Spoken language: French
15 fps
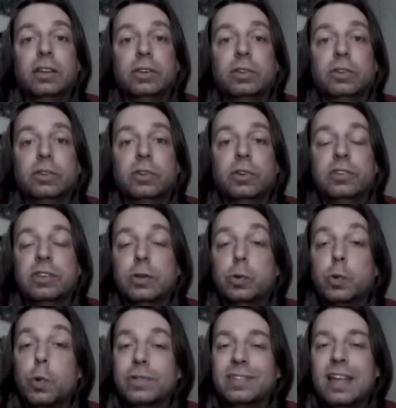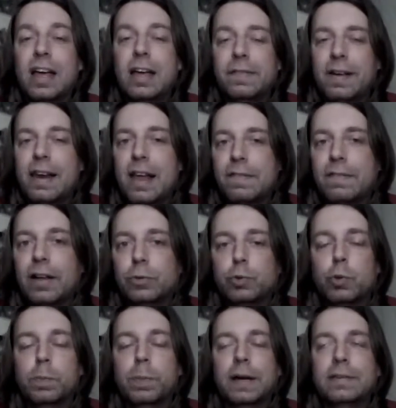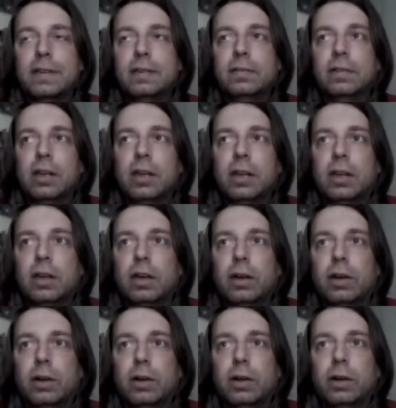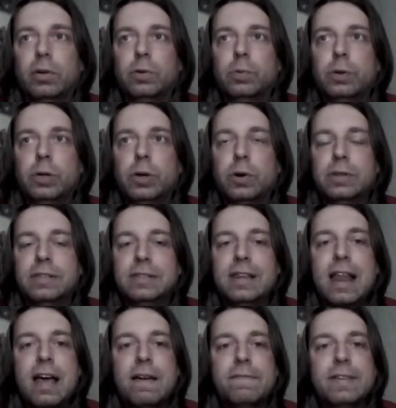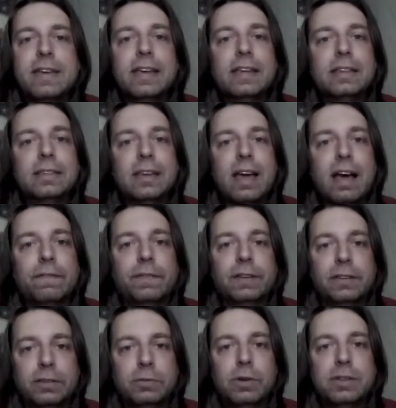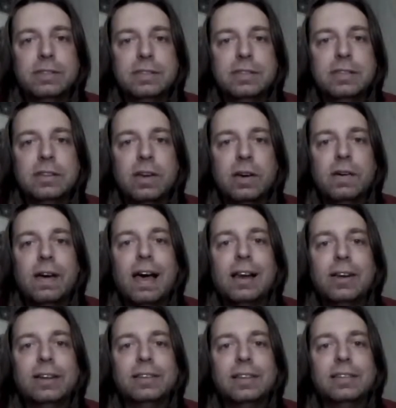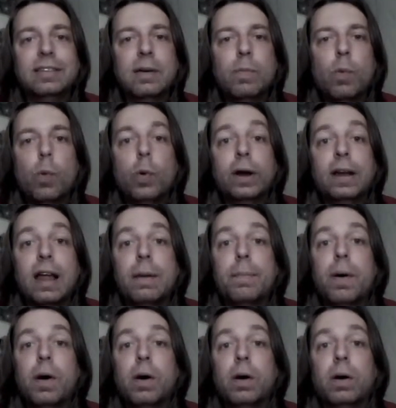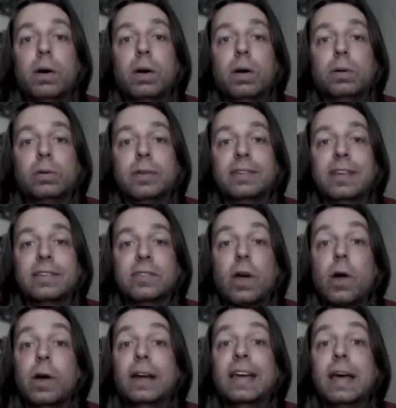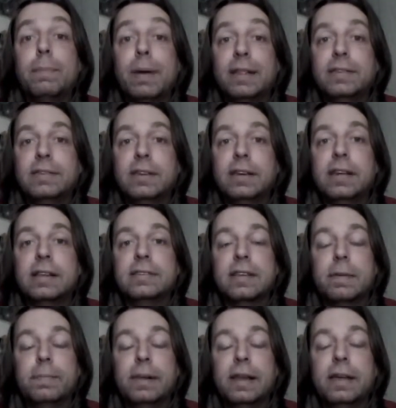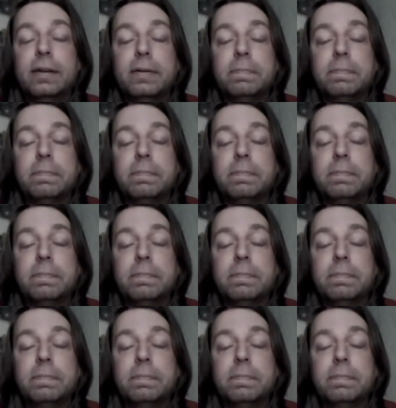ça c'est deux ans avant l'aventure présente, euh, lui a dit la vérité. En fait, lui a dit qu'elle a été témoin de la mort de sa sœur Camadier, qu'elle s'appelait.